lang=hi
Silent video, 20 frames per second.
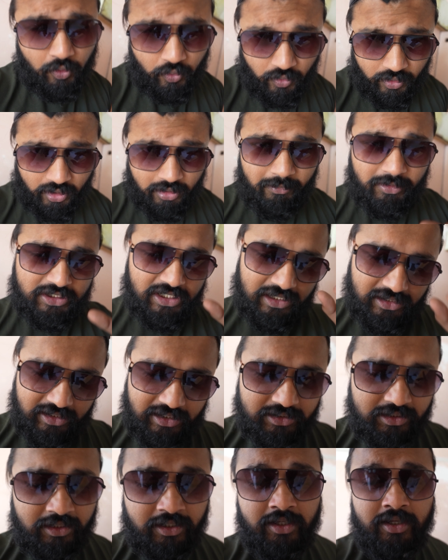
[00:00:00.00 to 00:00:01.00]
लोग को कल बता
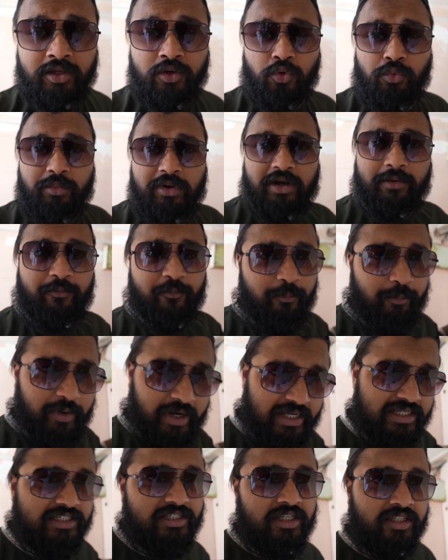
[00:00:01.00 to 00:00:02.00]
दिया था कि ये रूम का
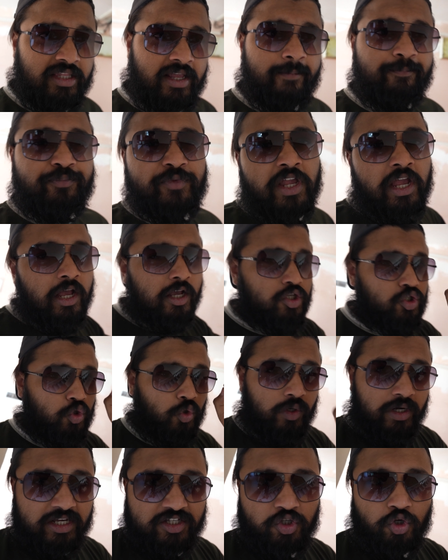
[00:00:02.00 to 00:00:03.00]
प्राइस कितना है
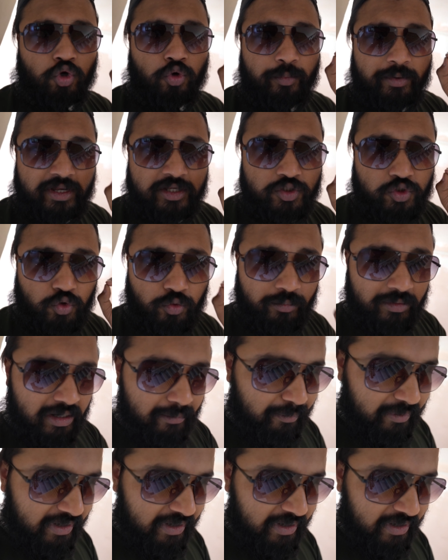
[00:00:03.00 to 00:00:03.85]
सोलह सौ रुपये इस रूम का